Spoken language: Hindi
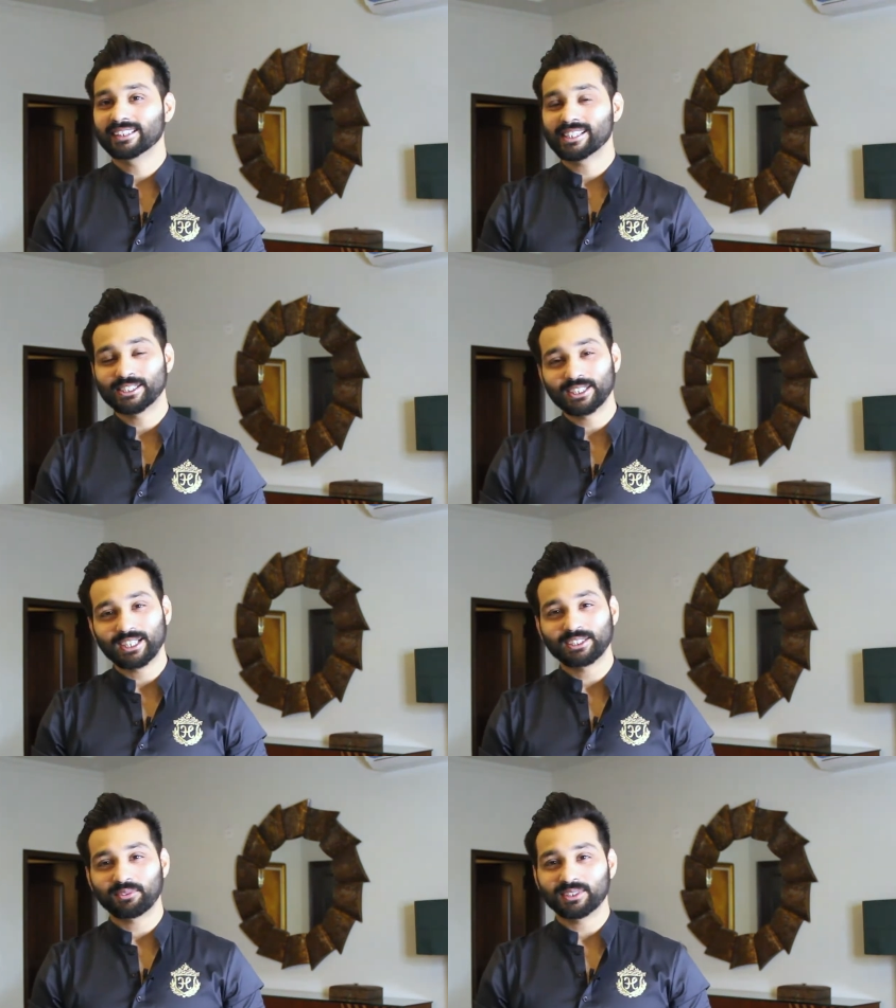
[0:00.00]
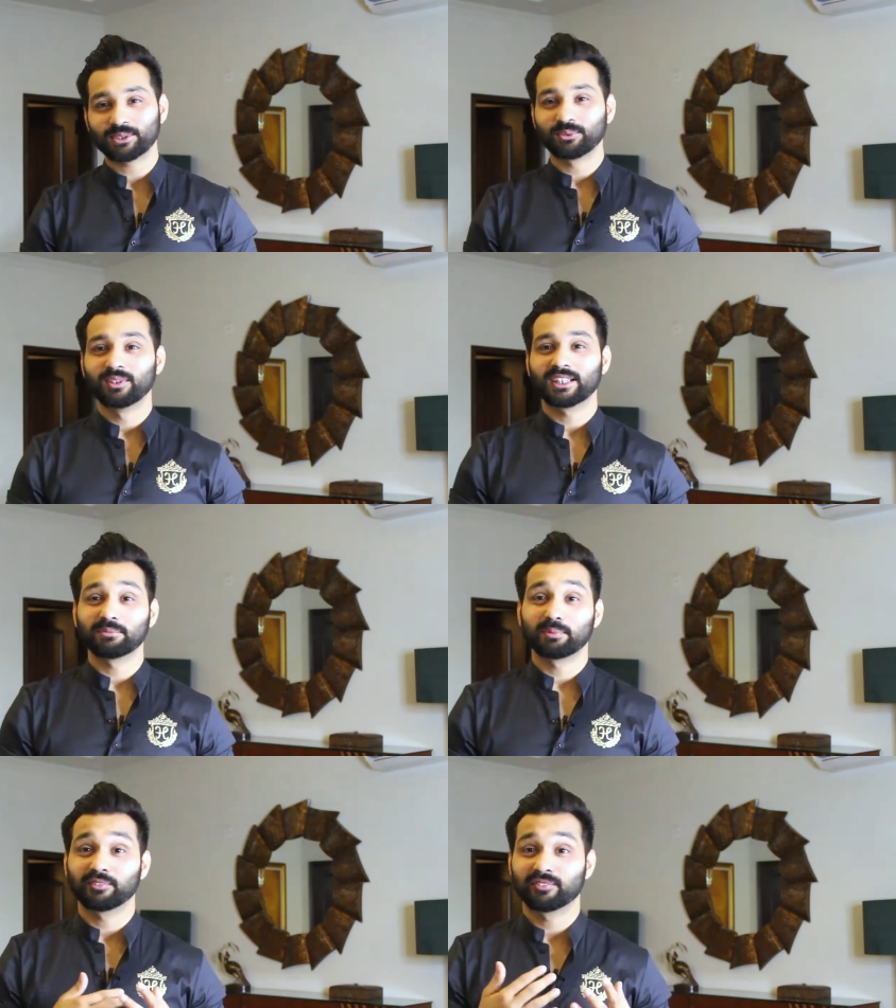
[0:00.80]
किचन का दरवाज़ा खोल
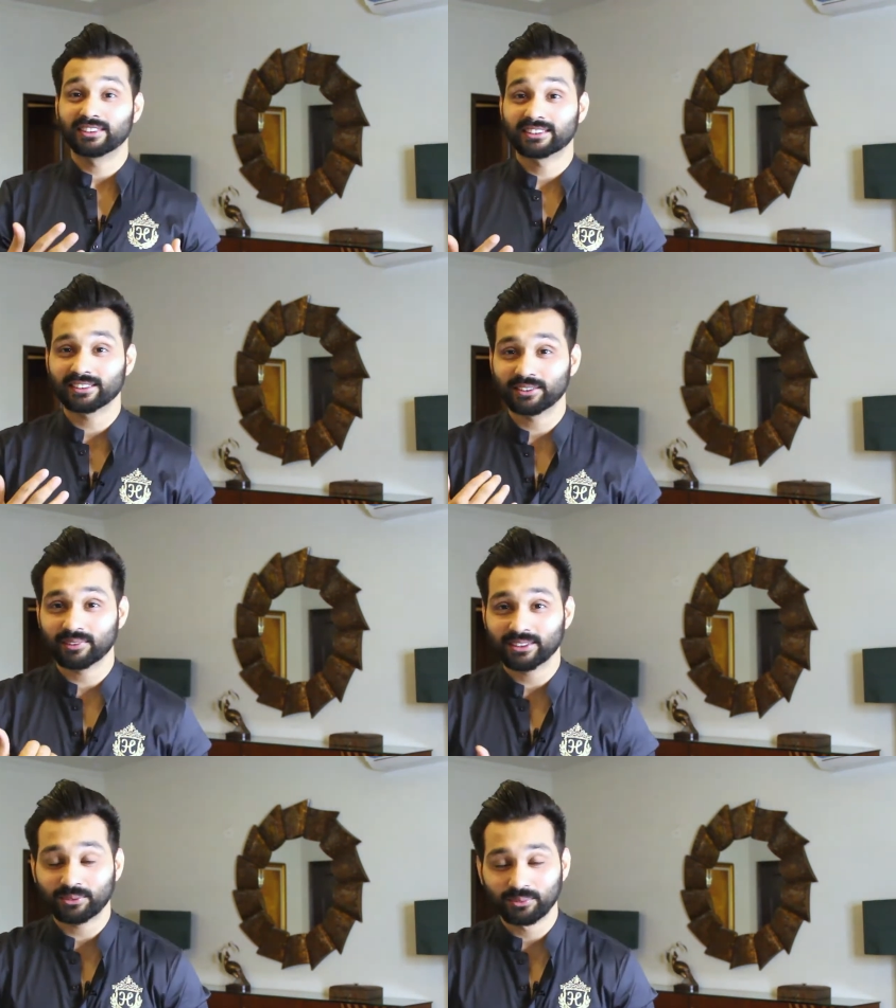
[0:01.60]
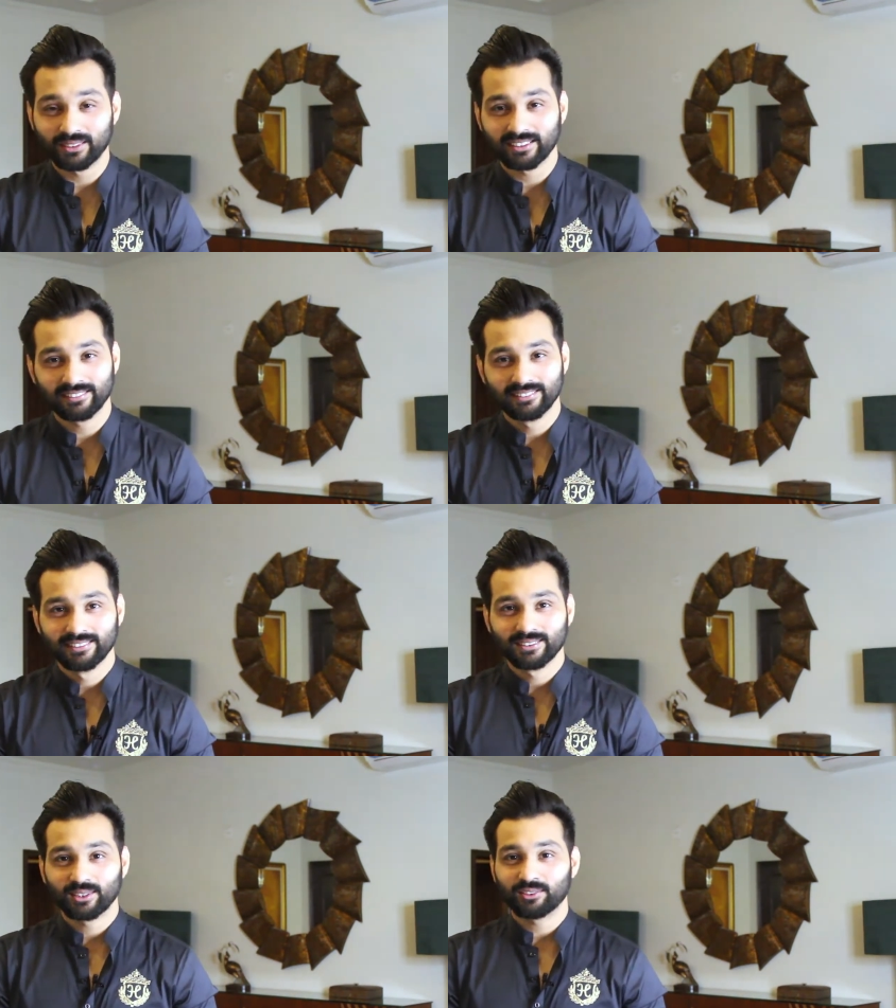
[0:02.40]
के फिर फ्रिज का दरवाज़ा खोला
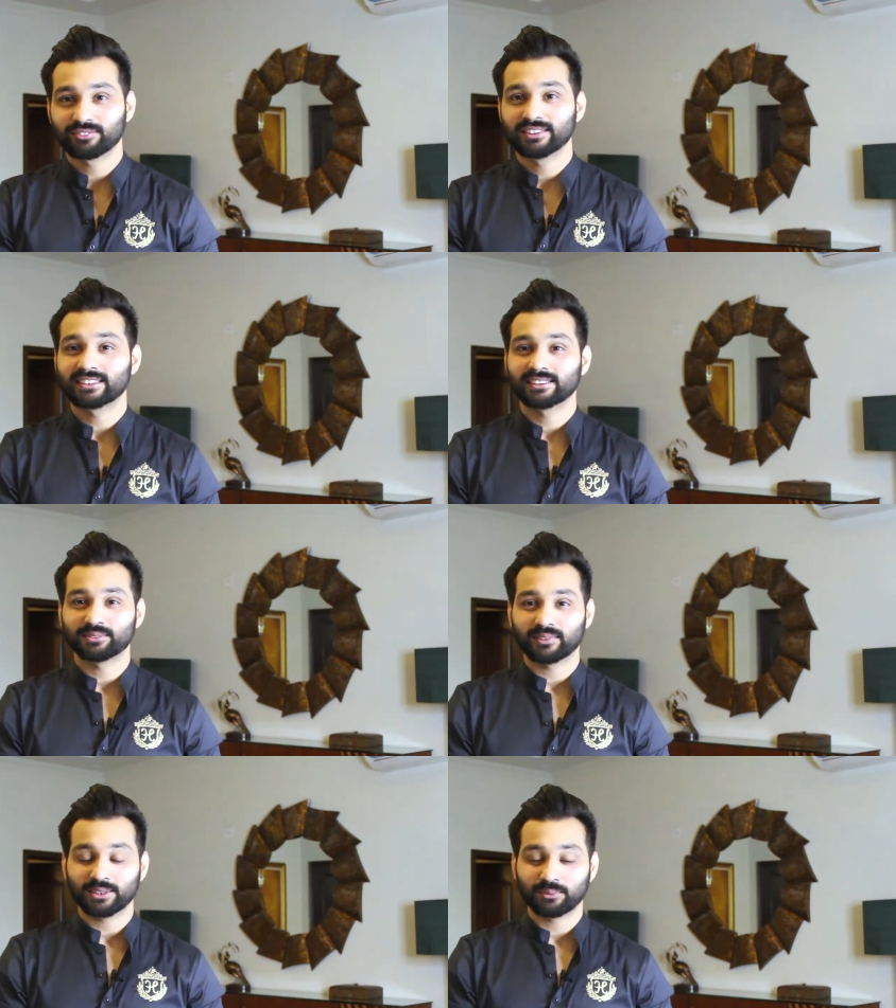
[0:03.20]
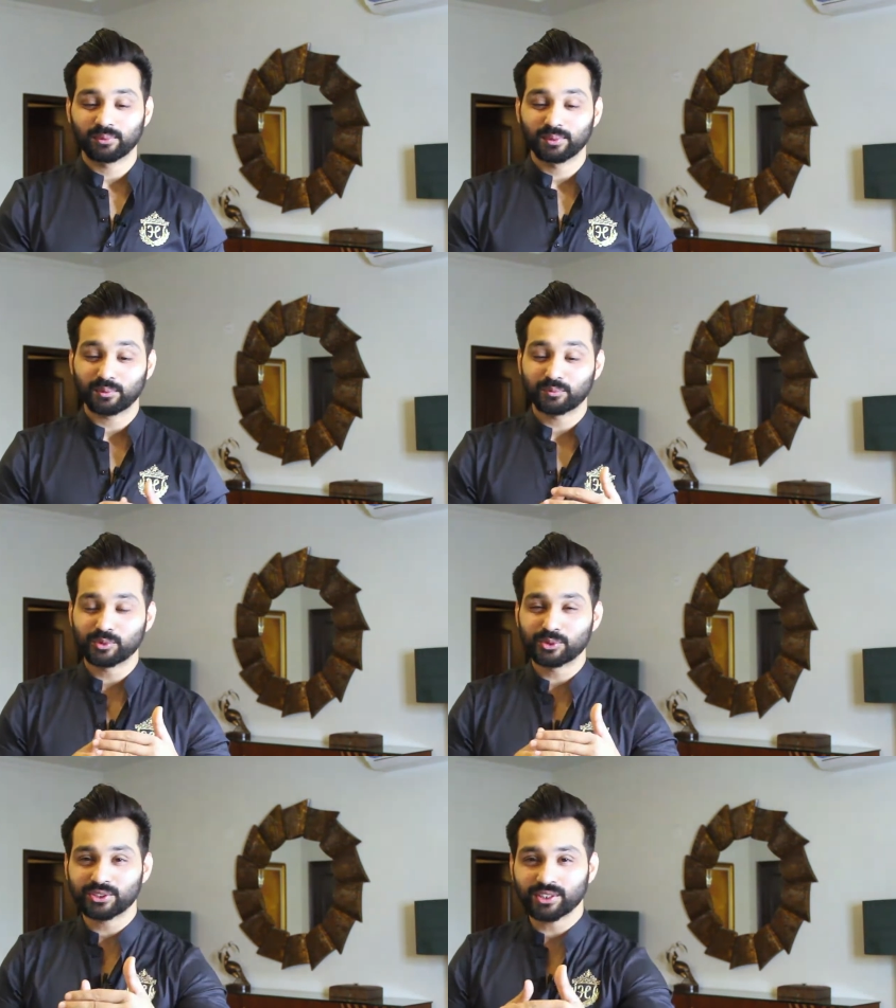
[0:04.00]
और फ्रिज का दरवाज़ा खोला और
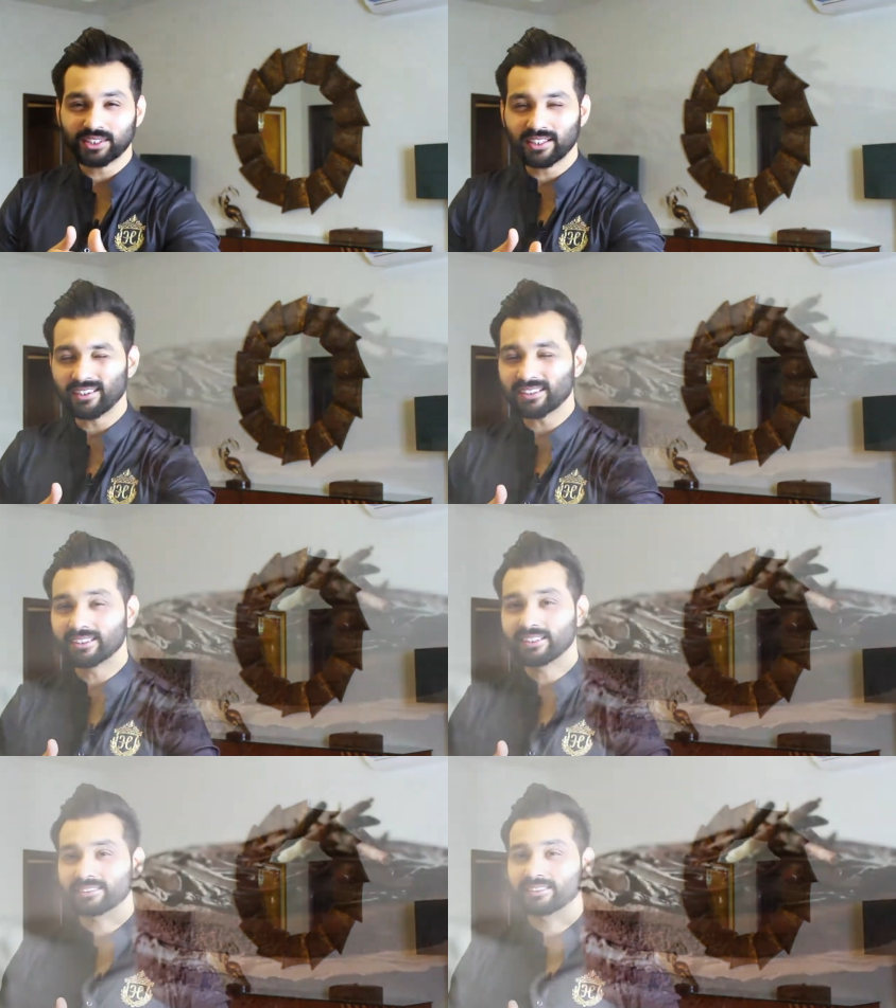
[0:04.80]
वो सारा केक